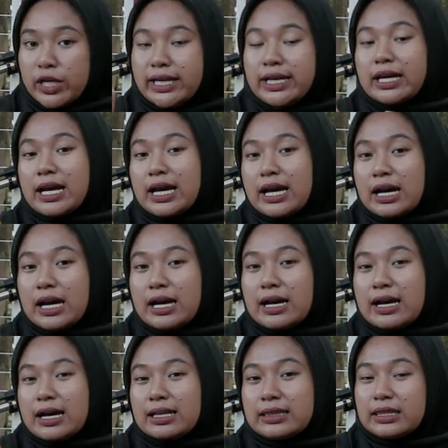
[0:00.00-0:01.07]
hingga
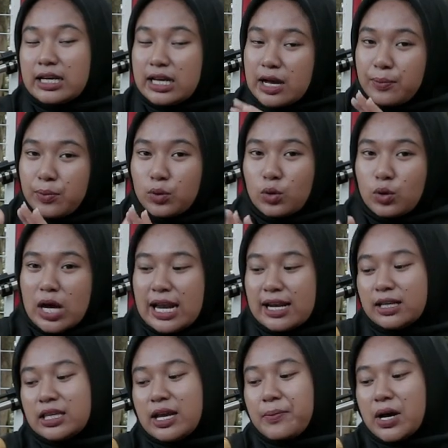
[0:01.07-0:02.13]
30
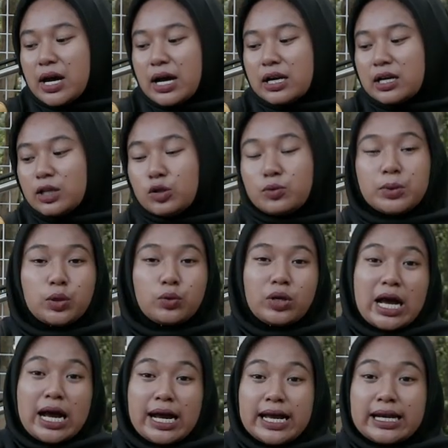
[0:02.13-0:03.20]
kali tembakan itu
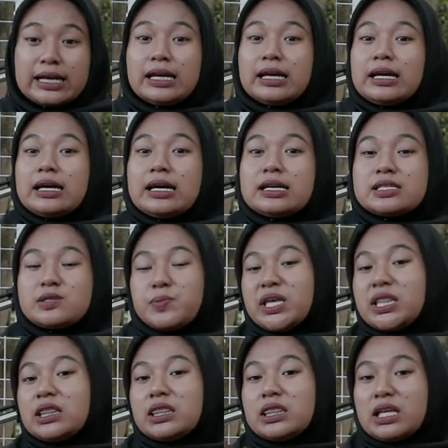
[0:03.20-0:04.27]
menggunakan
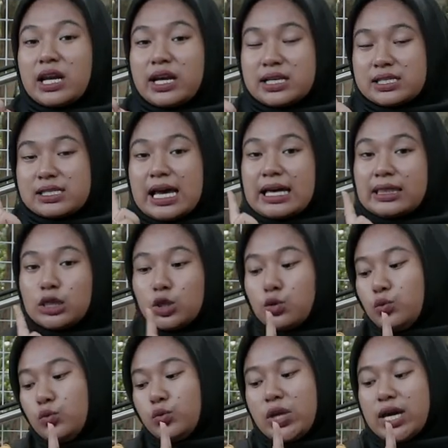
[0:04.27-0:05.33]
speed track 1
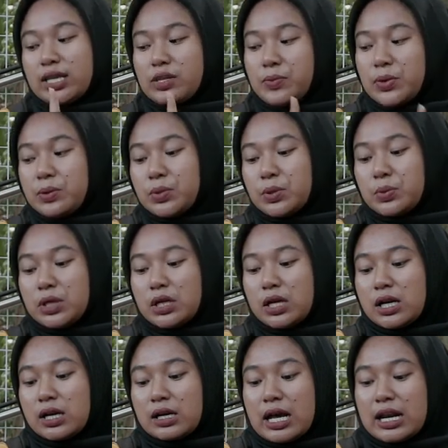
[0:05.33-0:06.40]
ya teman-teman
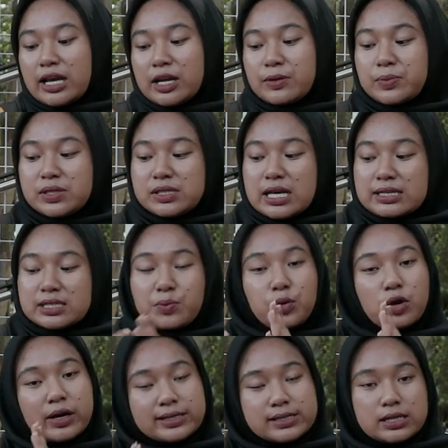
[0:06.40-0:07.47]
bediler kalian bisa
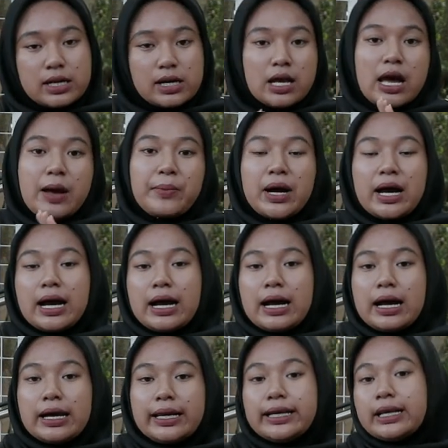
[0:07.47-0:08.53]
simpulkan sendiri apakah
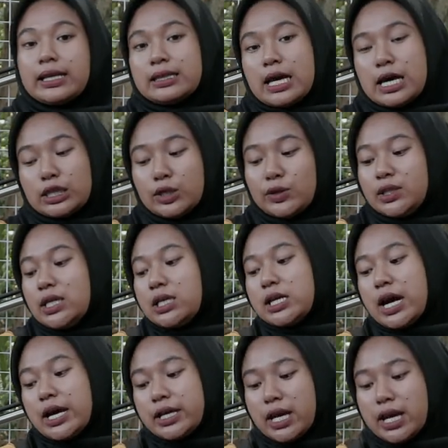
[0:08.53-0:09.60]
irit atau
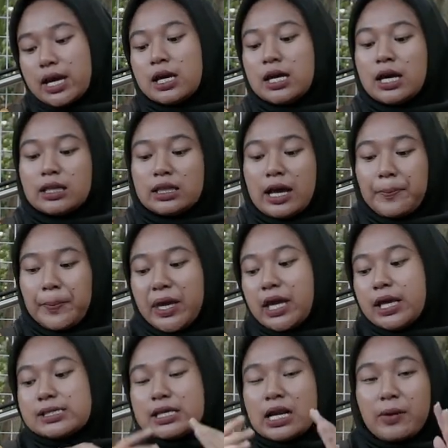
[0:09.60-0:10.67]
tidaknya
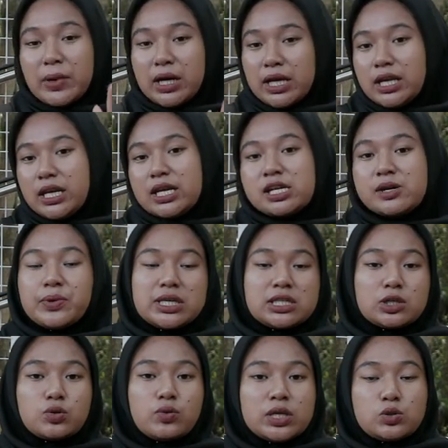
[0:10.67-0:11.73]
tapi senapan ini di
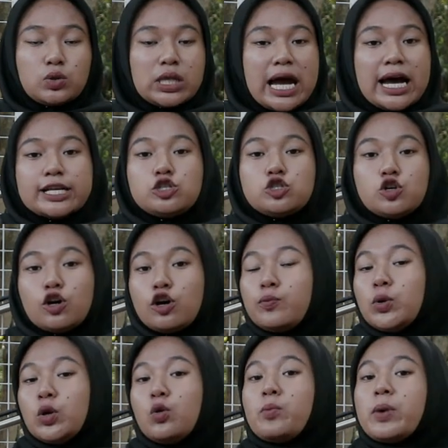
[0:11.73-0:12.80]
budget 2 jutaan
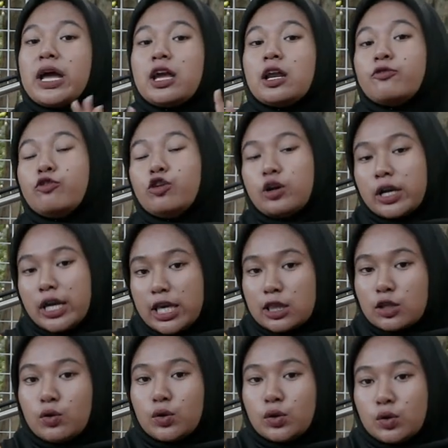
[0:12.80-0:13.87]
cukup lumayan worth
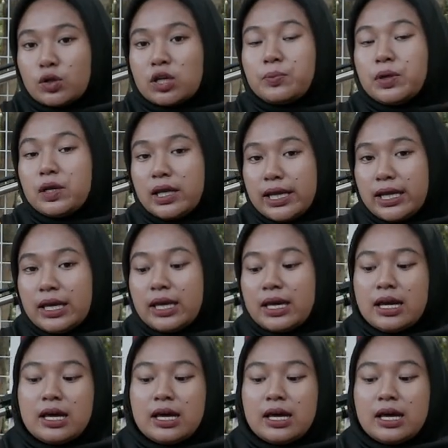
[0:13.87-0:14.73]
it untuk dibeli